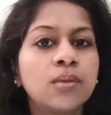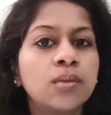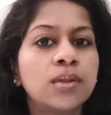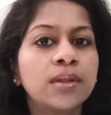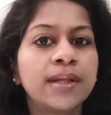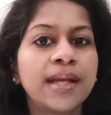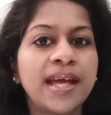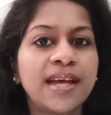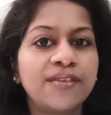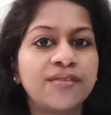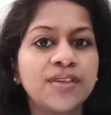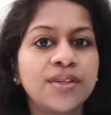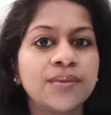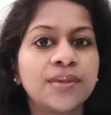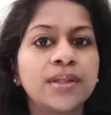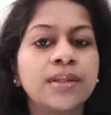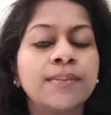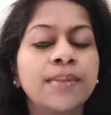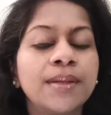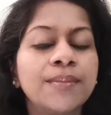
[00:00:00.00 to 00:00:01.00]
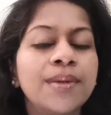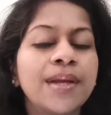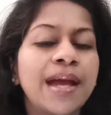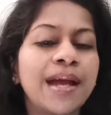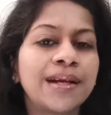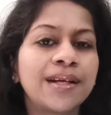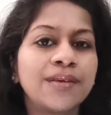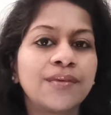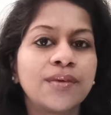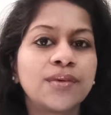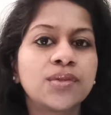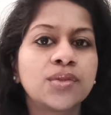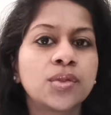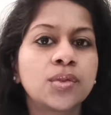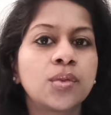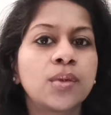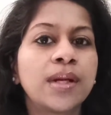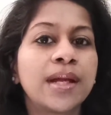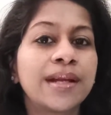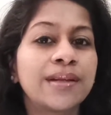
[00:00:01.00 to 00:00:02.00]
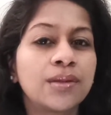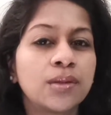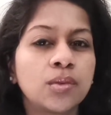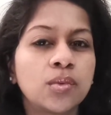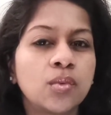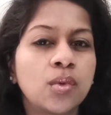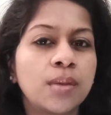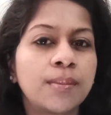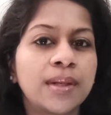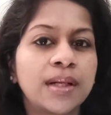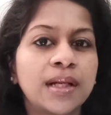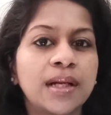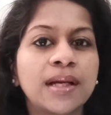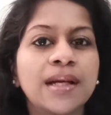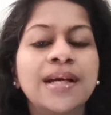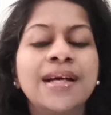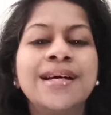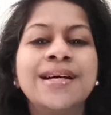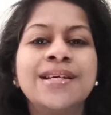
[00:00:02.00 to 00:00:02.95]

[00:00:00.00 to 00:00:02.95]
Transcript: ஒரு கேஃபின் வந்து பேபி ஆக்டிவாக வச்சுருக்கோம் நேரத்துக்கு தூங்க மாட்டாங்க